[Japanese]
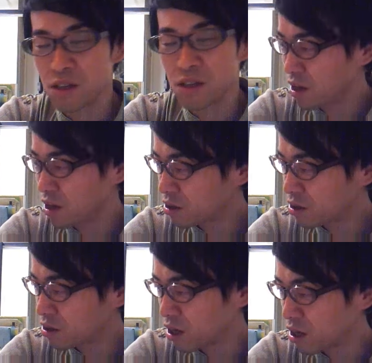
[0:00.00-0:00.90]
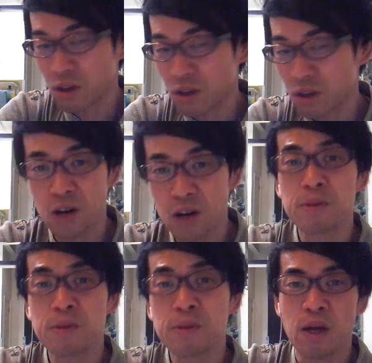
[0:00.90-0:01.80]
1か月か2か月は長引いてますよ
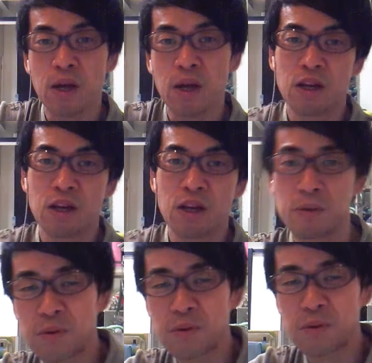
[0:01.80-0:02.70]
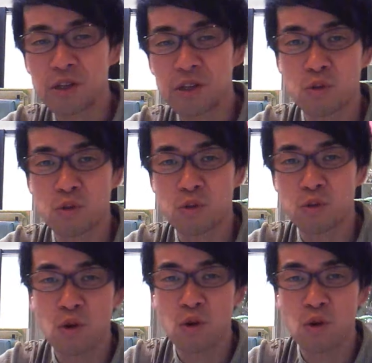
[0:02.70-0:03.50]
ね長引いた分の